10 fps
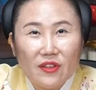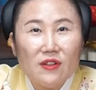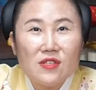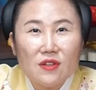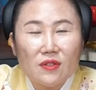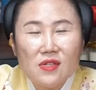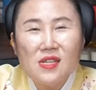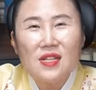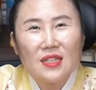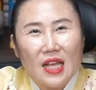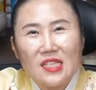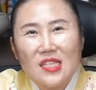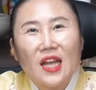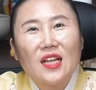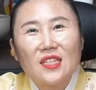열정을 다시
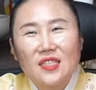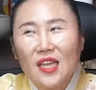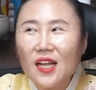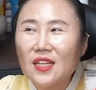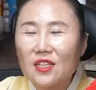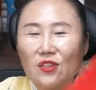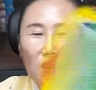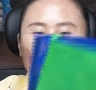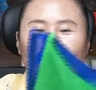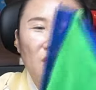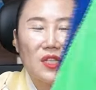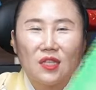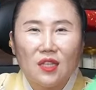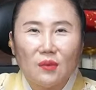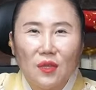살아, 살아내셔서
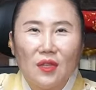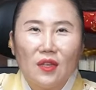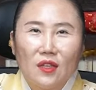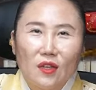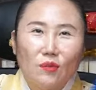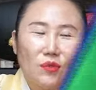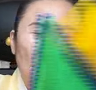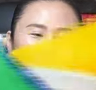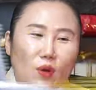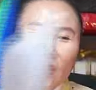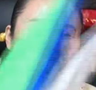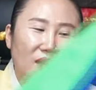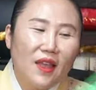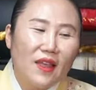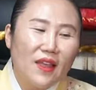움직이신다면 여러분들 좋아.
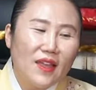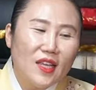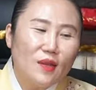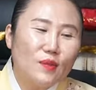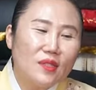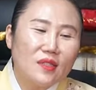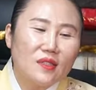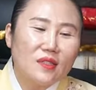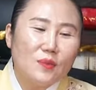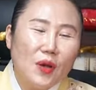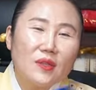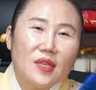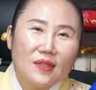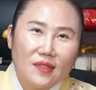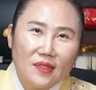근데 이분들은 늘
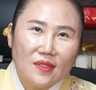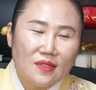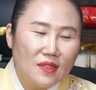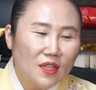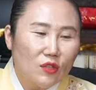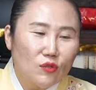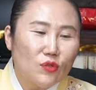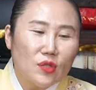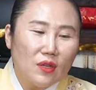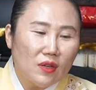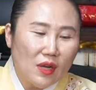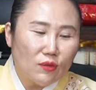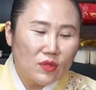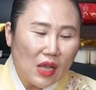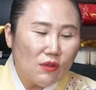평생을 구설을
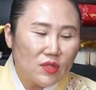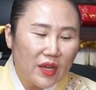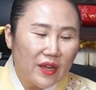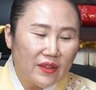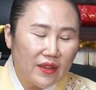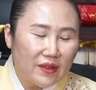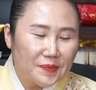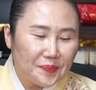하고 달고 살아야 돼요.